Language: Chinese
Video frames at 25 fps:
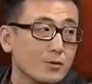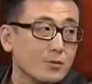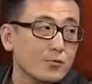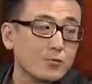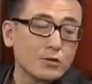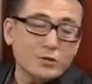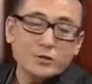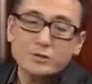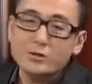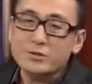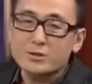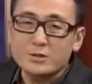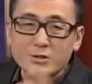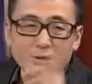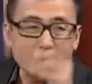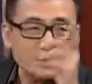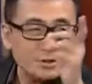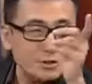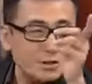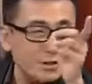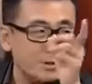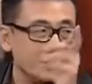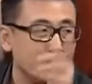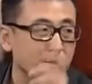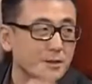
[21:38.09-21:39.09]
我是
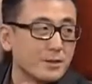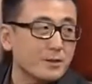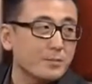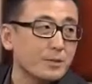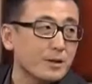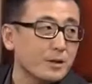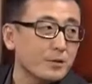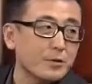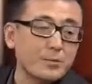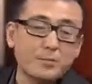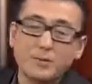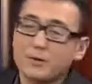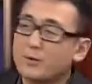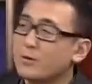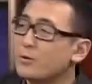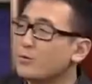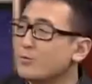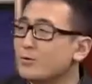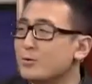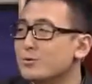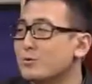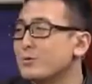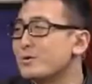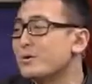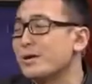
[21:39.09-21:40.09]
听认识那个美国朋友，
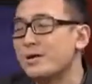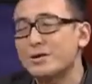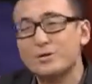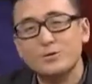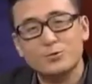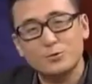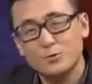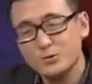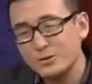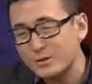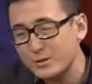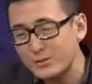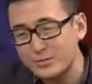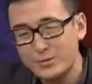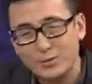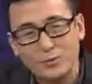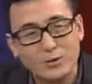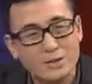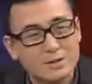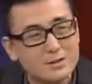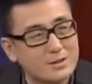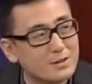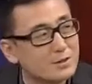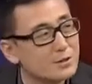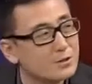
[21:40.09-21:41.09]
我觉得，哎呦，我说你们
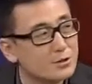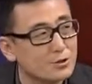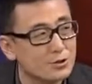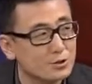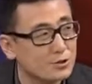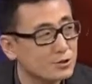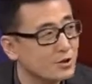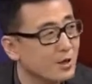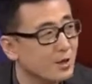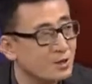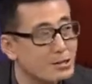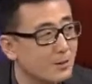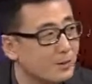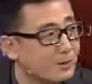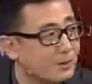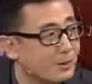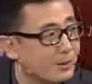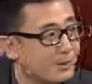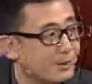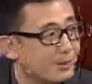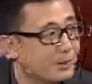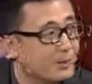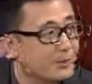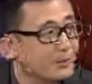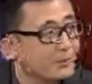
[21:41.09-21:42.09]
花钱这个
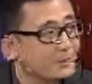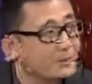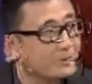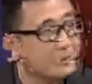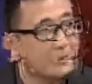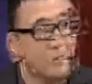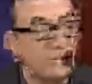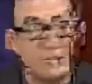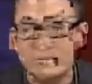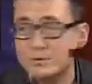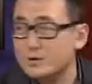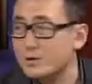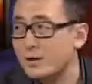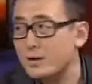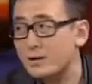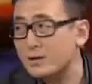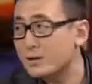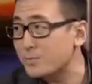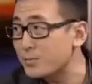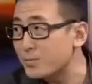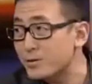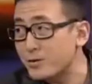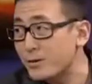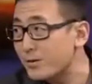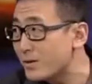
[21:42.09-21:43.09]
shopping 啊，真是杀
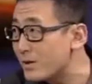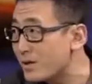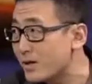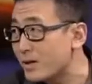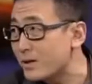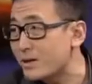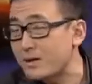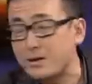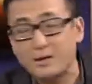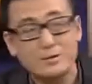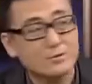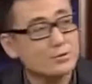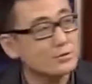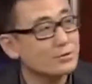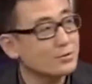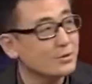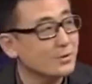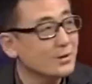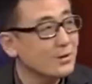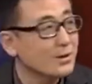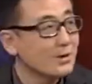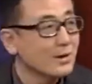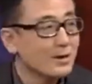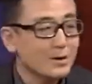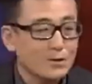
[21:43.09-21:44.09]
的不要脸呐，就
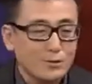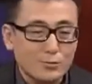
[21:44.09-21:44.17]
是。